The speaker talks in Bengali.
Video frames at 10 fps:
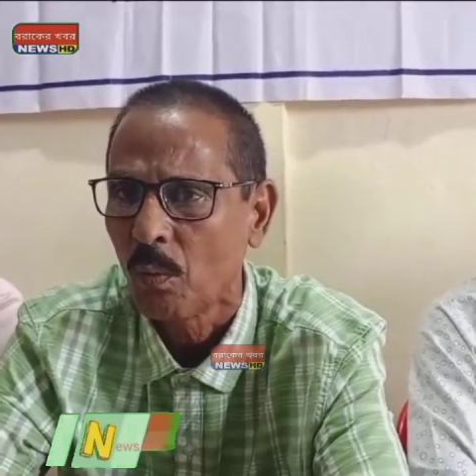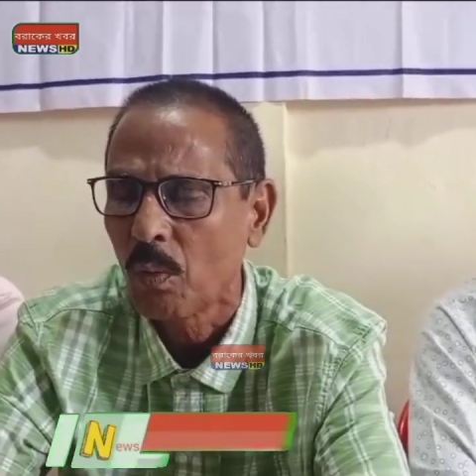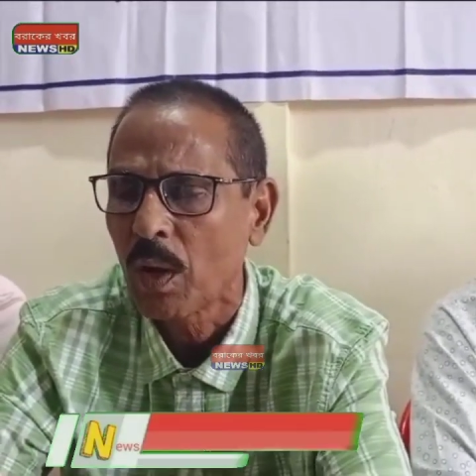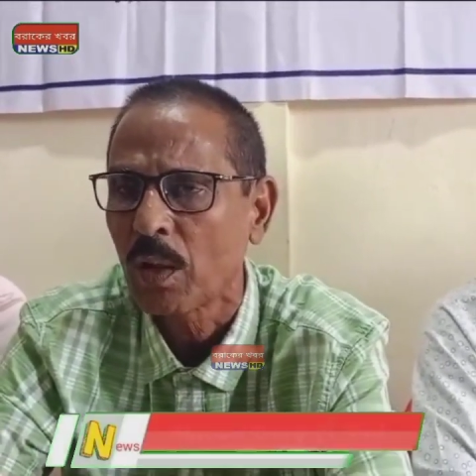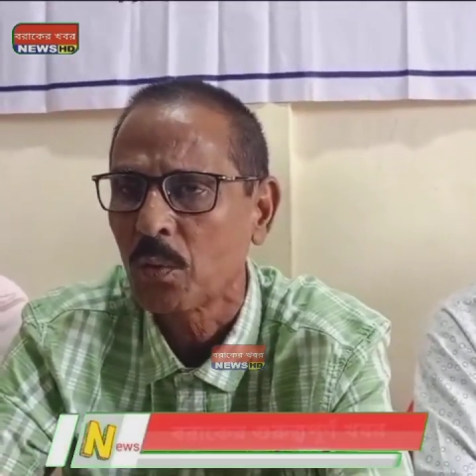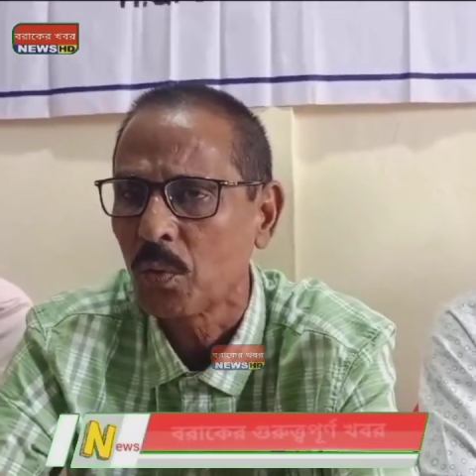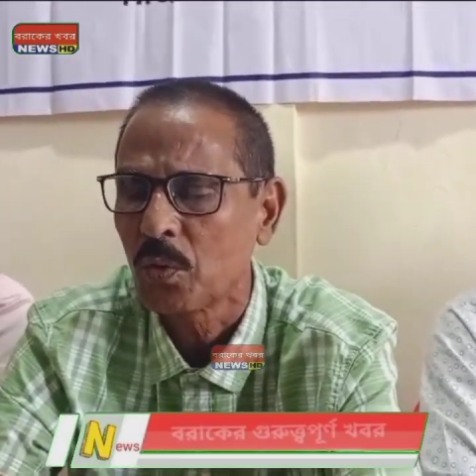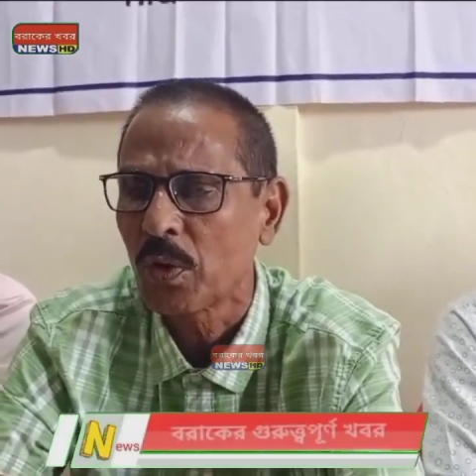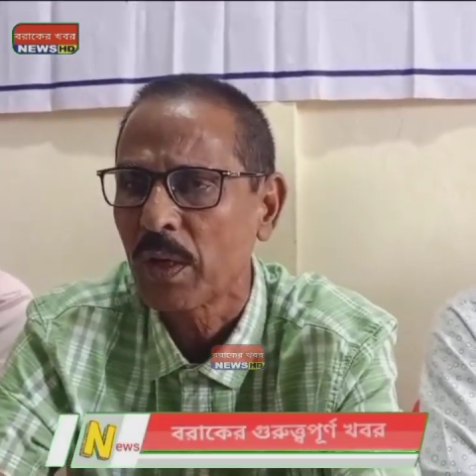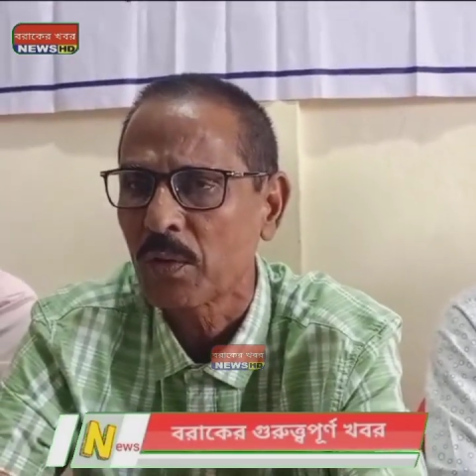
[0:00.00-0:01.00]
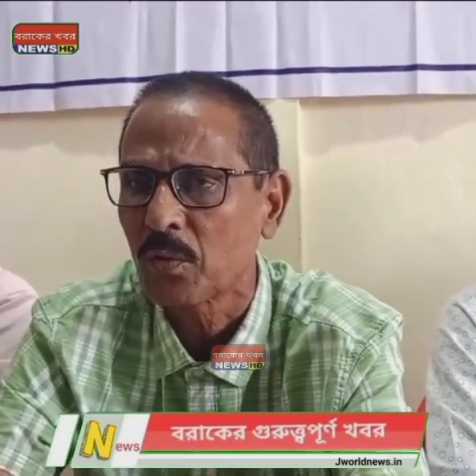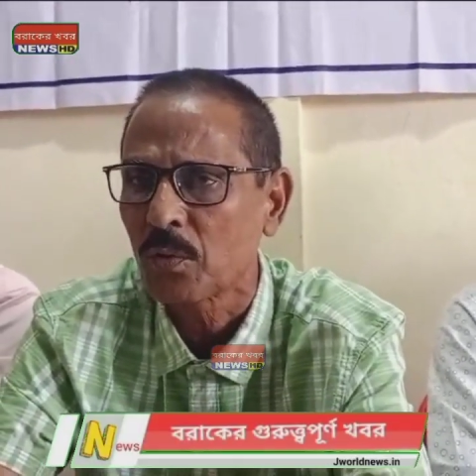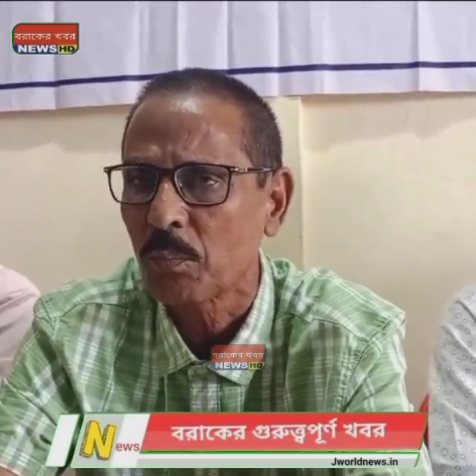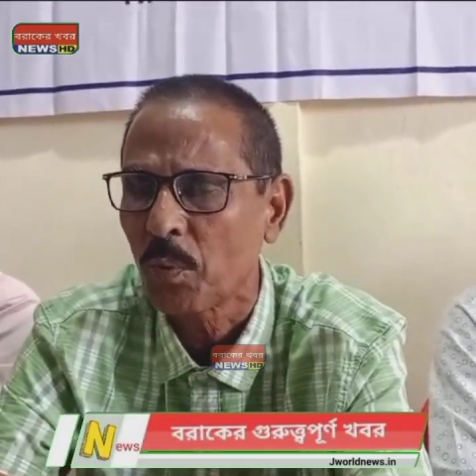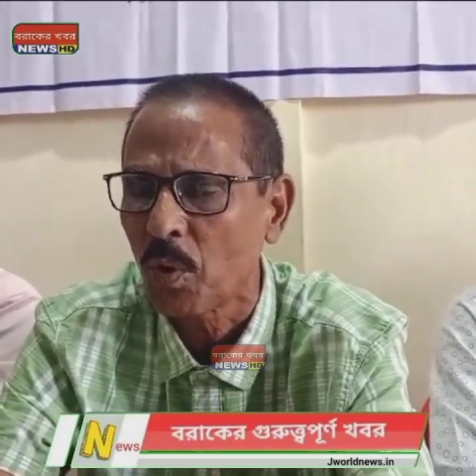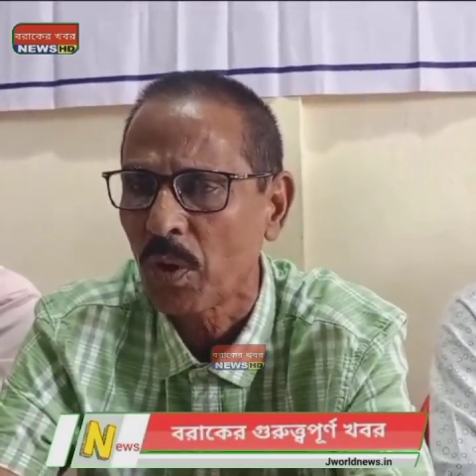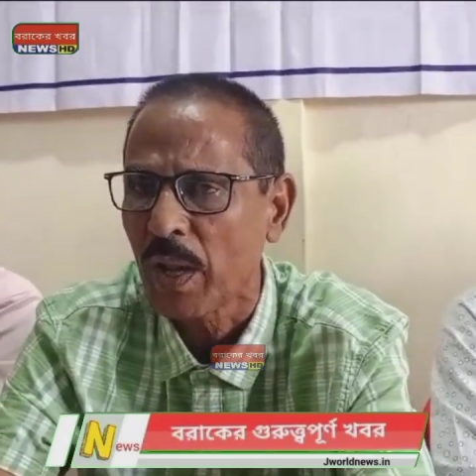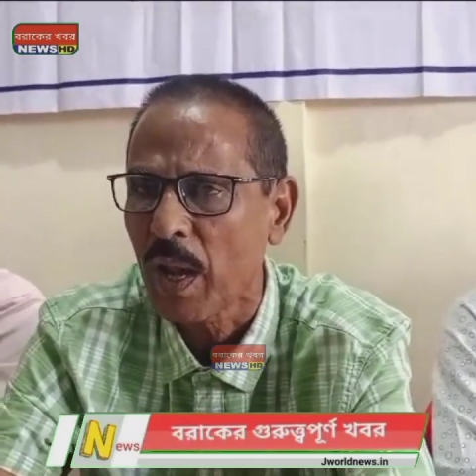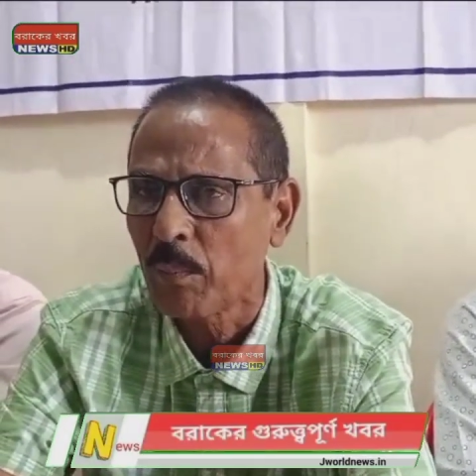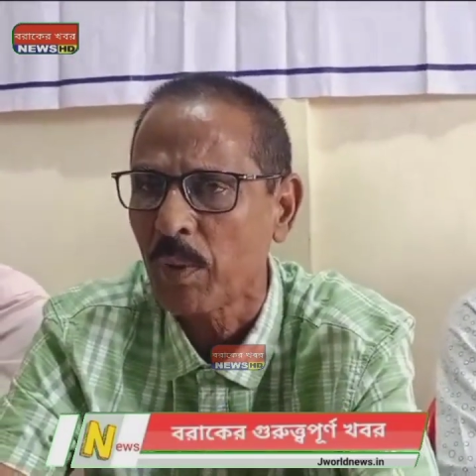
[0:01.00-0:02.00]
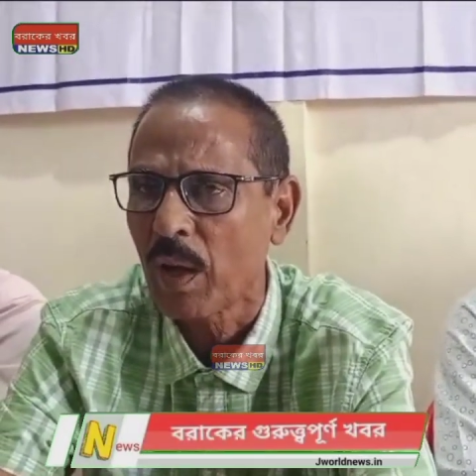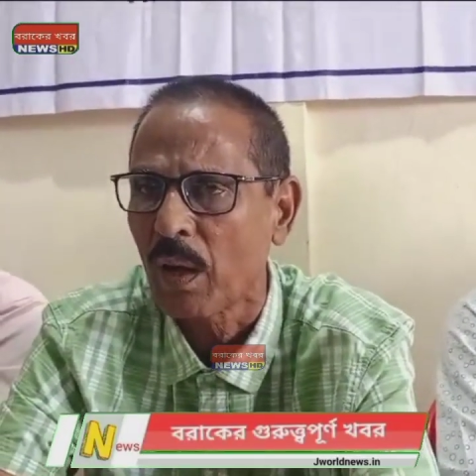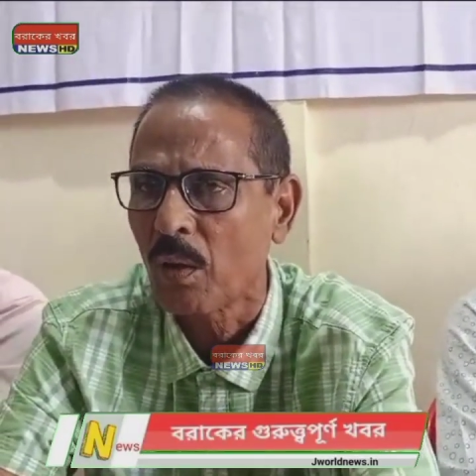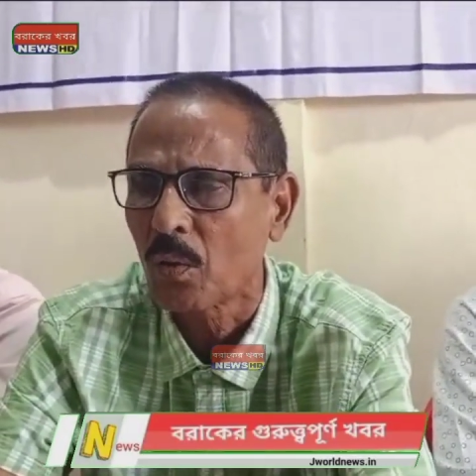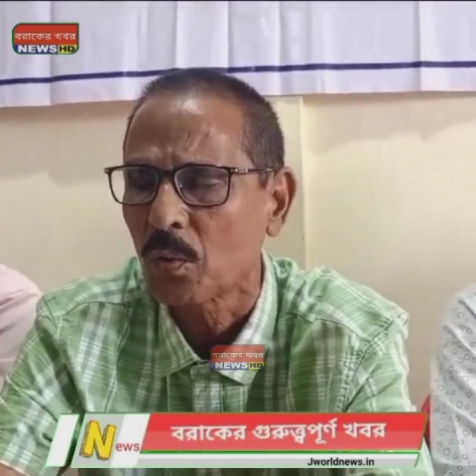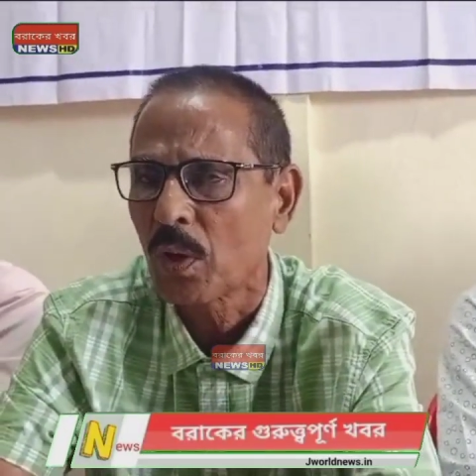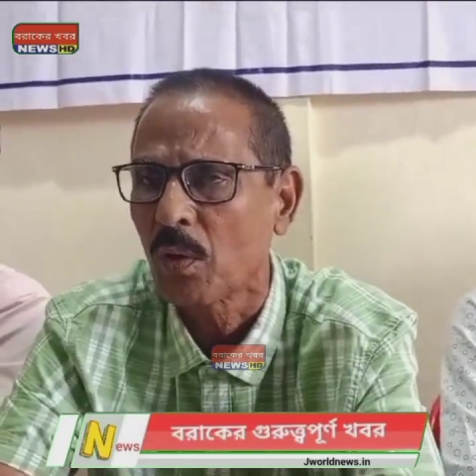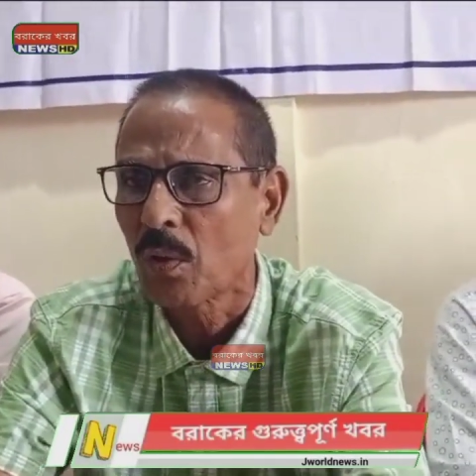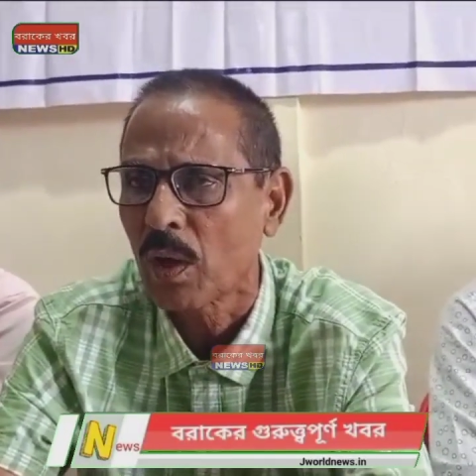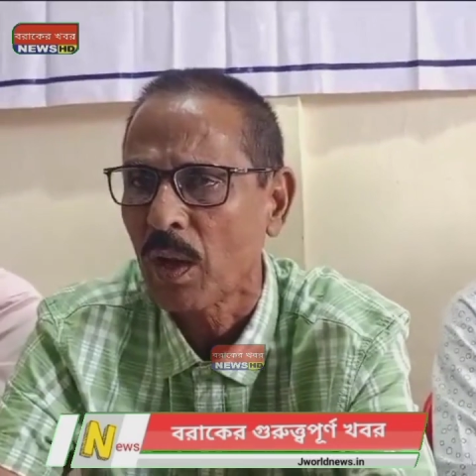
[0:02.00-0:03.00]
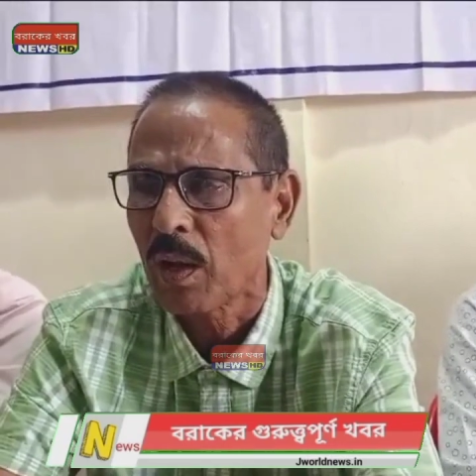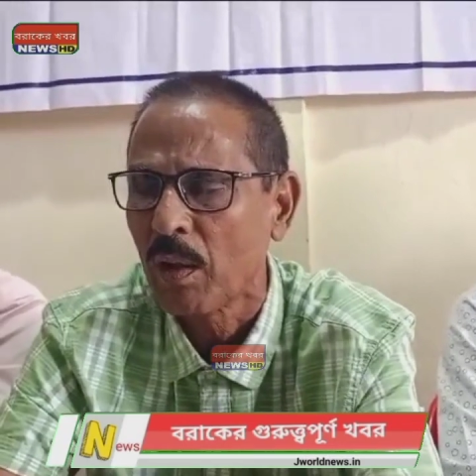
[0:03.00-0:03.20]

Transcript: ওনারা দুইজনের পিরিয়ডে আমরা অটো চালকরা